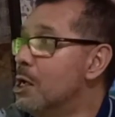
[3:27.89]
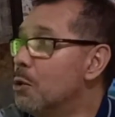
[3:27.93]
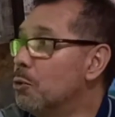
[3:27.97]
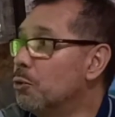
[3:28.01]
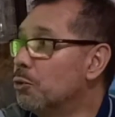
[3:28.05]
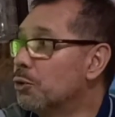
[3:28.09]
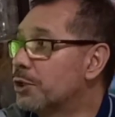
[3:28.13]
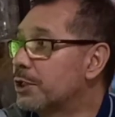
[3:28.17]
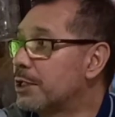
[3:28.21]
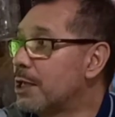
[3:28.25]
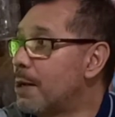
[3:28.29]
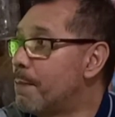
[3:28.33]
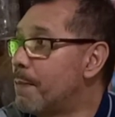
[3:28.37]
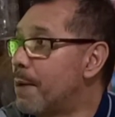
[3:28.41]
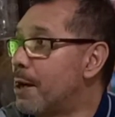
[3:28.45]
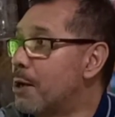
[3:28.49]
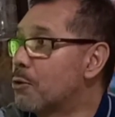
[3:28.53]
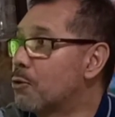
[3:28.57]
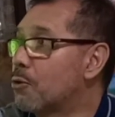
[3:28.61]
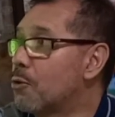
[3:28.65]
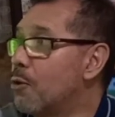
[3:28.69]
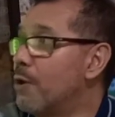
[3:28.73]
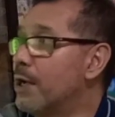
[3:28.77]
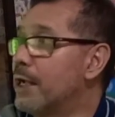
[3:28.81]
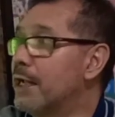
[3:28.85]
o Sampaio
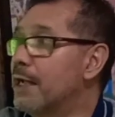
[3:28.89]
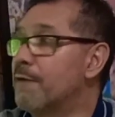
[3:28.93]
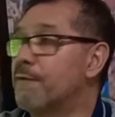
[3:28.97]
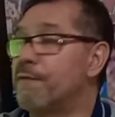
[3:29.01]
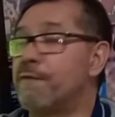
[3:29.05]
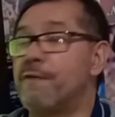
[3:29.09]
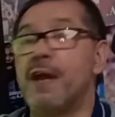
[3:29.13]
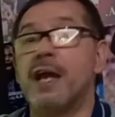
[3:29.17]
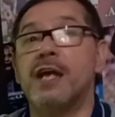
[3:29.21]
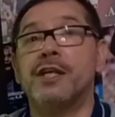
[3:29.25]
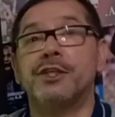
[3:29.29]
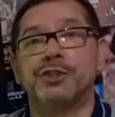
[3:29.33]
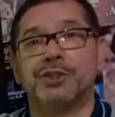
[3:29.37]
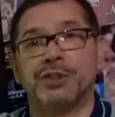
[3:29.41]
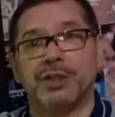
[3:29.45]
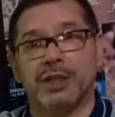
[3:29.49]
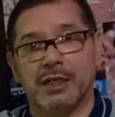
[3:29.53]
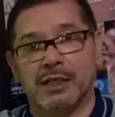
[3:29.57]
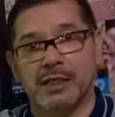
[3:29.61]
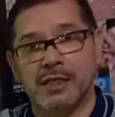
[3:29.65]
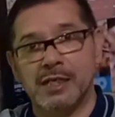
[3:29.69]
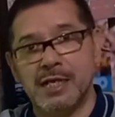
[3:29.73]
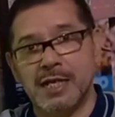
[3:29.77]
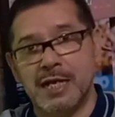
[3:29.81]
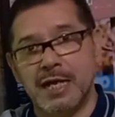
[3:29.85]
Correia
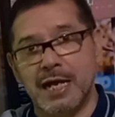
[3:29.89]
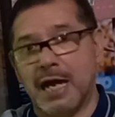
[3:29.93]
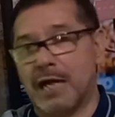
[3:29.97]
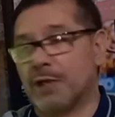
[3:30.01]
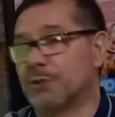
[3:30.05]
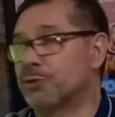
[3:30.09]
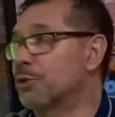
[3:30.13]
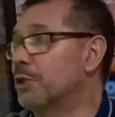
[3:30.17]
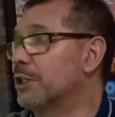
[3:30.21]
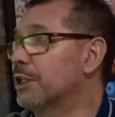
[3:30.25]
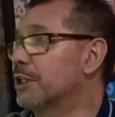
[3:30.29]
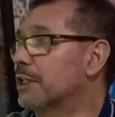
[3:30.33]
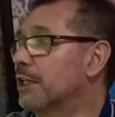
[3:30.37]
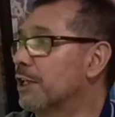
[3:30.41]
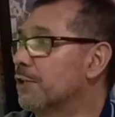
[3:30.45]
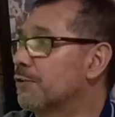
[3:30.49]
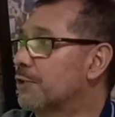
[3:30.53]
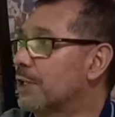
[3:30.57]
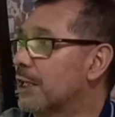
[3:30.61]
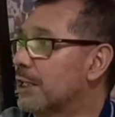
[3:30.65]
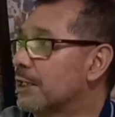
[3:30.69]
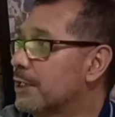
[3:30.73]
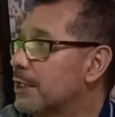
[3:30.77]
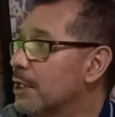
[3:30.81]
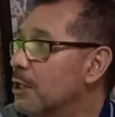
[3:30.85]
fecha a zona de
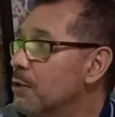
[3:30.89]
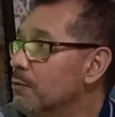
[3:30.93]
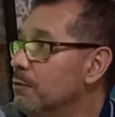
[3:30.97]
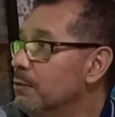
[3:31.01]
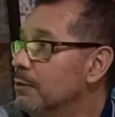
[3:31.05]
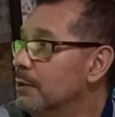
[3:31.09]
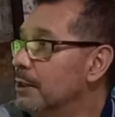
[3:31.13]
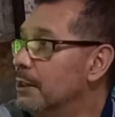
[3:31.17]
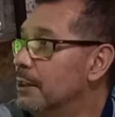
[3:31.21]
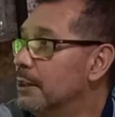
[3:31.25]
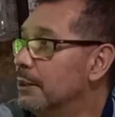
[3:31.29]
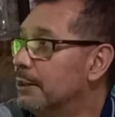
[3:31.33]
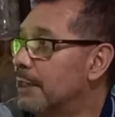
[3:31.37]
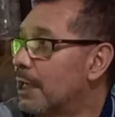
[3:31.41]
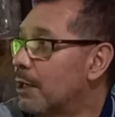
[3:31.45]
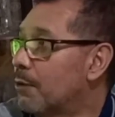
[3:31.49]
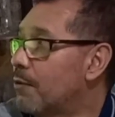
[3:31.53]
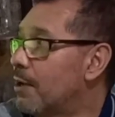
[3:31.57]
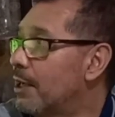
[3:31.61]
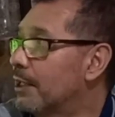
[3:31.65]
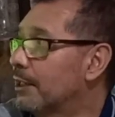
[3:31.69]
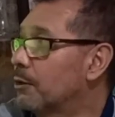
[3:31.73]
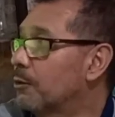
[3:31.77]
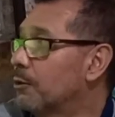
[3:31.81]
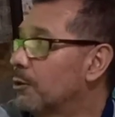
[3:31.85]
classificação na
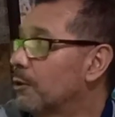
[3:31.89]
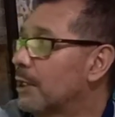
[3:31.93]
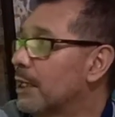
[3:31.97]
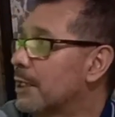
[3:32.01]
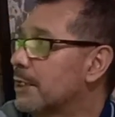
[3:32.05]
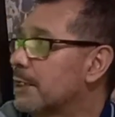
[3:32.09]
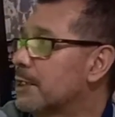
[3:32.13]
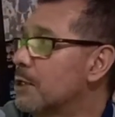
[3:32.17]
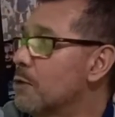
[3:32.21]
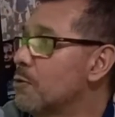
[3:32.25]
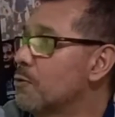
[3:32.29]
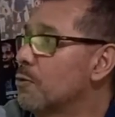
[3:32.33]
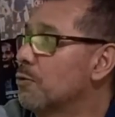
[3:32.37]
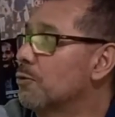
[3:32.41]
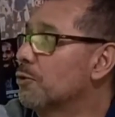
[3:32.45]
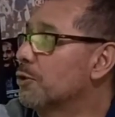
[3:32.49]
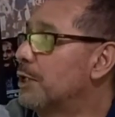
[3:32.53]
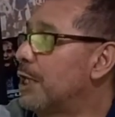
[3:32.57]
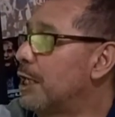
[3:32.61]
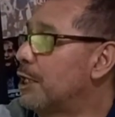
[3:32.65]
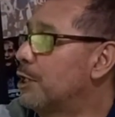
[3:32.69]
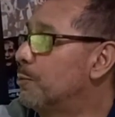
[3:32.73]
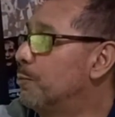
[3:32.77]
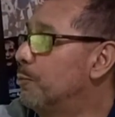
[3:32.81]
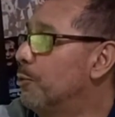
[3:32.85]
quarta colocação com
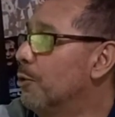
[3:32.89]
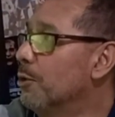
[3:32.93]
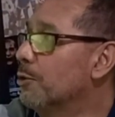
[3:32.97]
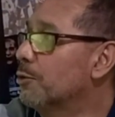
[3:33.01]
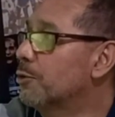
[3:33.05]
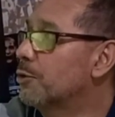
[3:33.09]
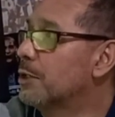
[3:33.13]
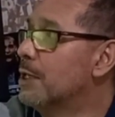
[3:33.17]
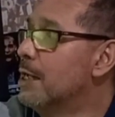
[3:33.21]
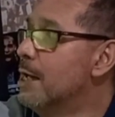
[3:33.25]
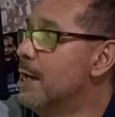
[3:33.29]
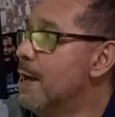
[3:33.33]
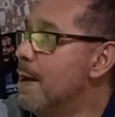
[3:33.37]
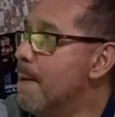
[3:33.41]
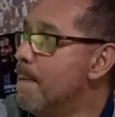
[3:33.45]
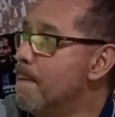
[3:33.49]
7 pontos,